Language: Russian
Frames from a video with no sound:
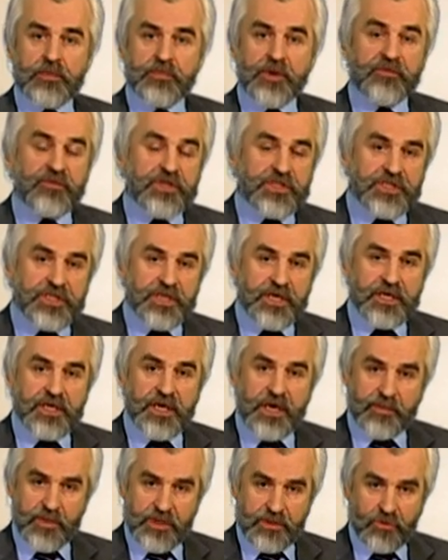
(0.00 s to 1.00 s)
повестей
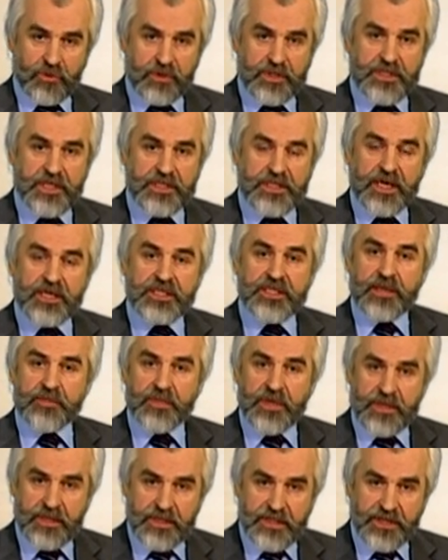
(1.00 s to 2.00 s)
о монголо-татарском
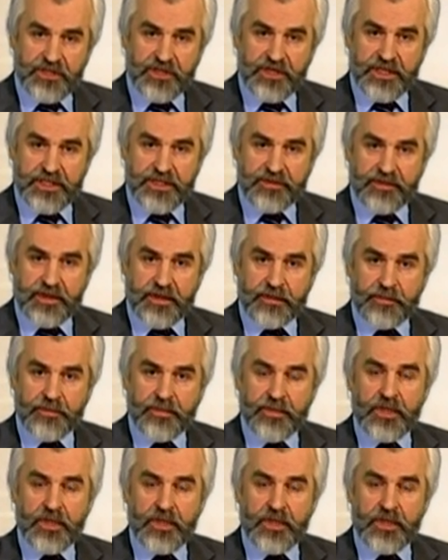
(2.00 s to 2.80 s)
нашествии.